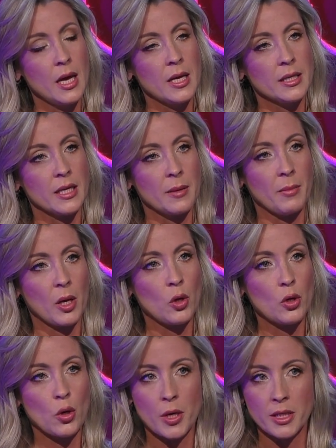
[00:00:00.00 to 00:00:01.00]
Sin embargo,
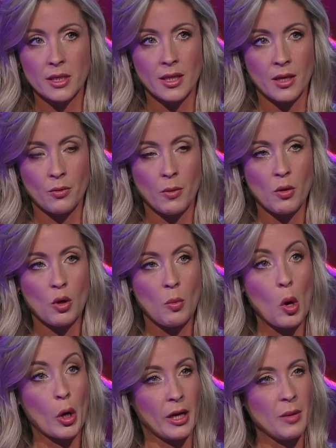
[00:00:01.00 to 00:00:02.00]
no es tan nuevo como
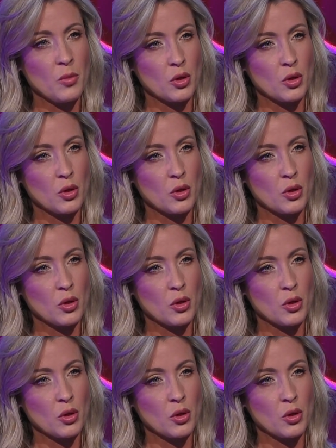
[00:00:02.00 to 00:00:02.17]
creemos.